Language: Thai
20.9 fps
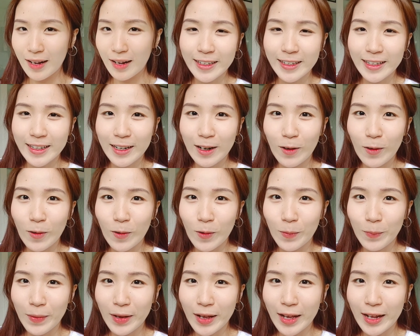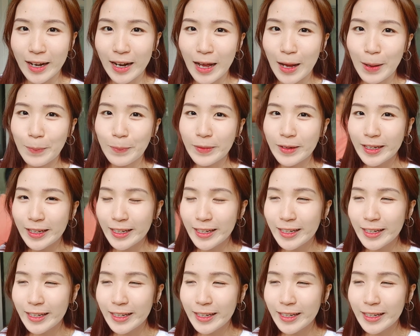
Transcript: เคยลองมาทำ